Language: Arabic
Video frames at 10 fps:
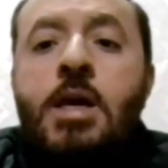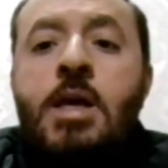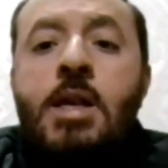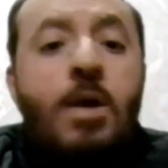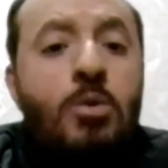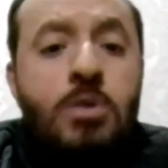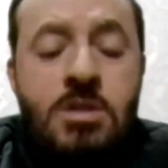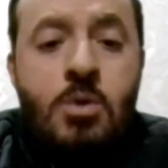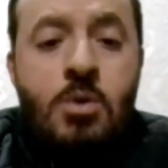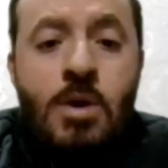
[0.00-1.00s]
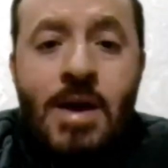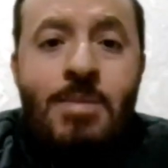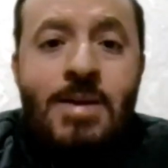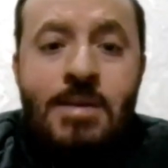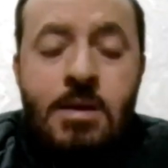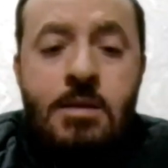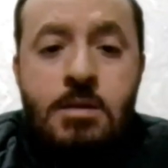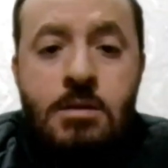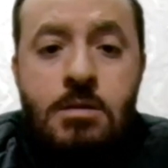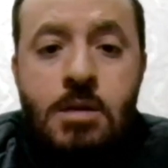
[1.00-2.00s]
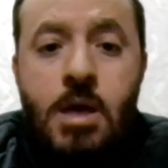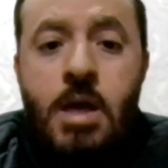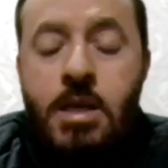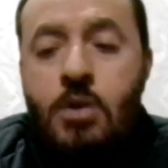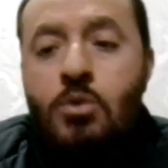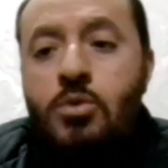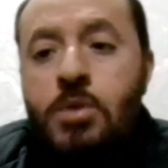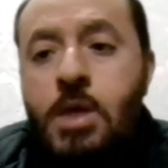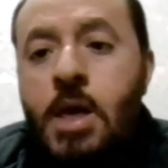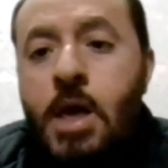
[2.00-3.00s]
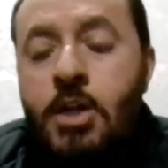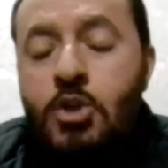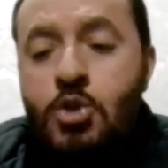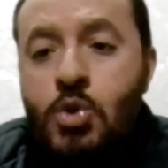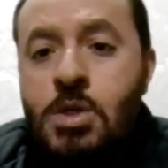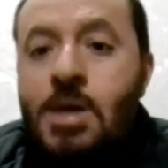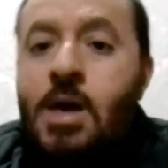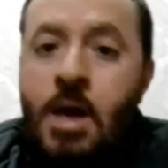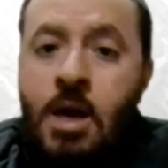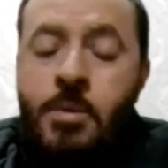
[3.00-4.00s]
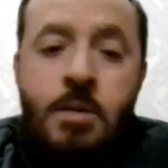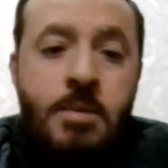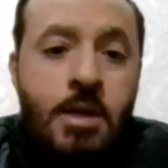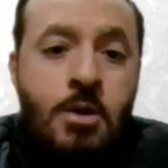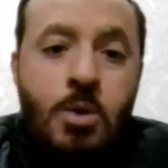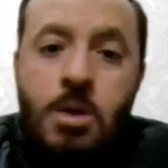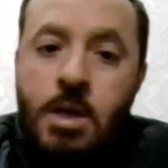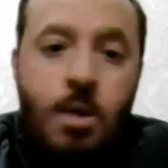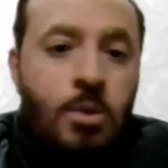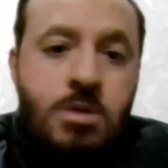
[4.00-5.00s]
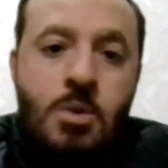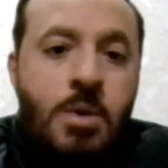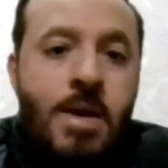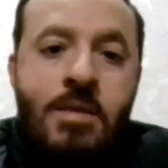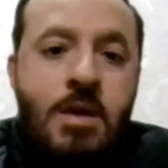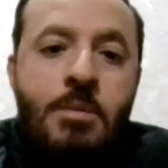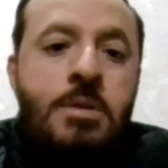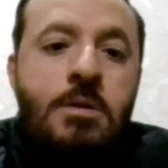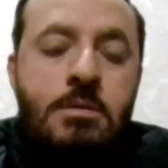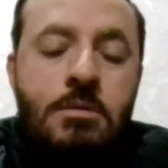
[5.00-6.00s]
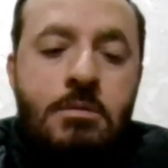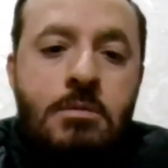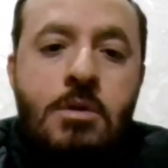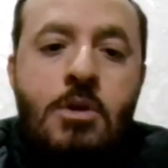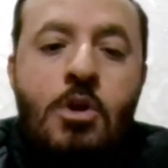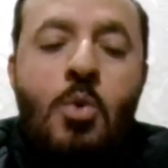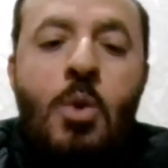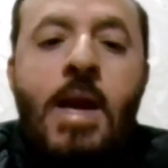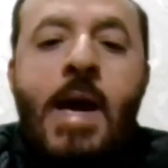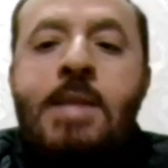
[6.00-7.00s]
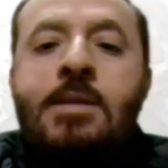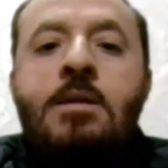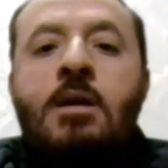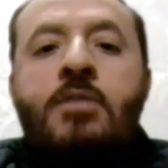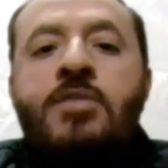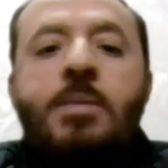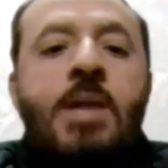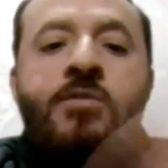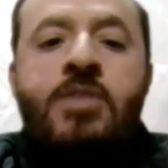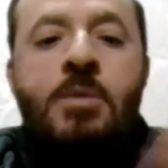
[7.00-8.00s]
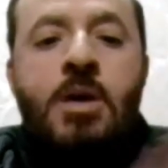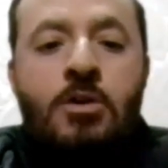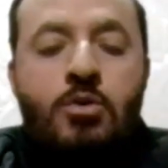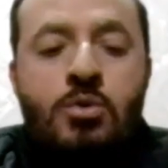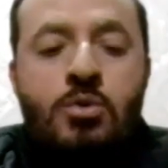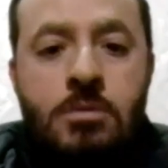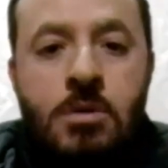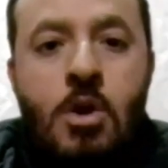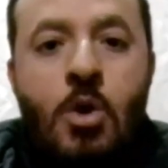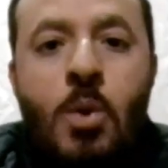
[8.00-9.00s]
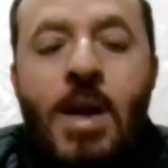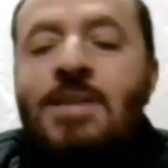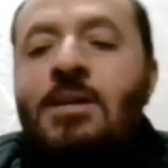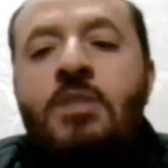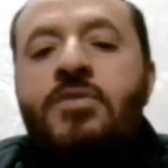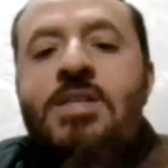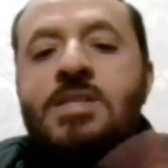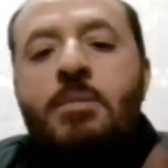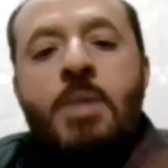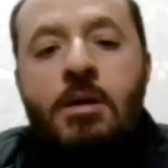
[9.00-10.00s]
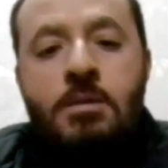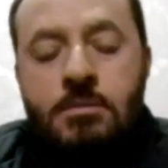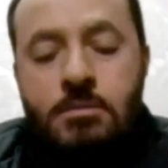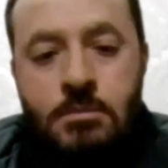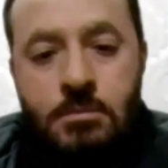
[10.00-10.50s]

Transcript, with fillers: لكن لا يتصور ابدا ان يكون الجزء اكبر من الكل لا يتصور هذا ابدا ولا حتى تعرف تعملها فيلم كرتون ولا تعرف ترسمها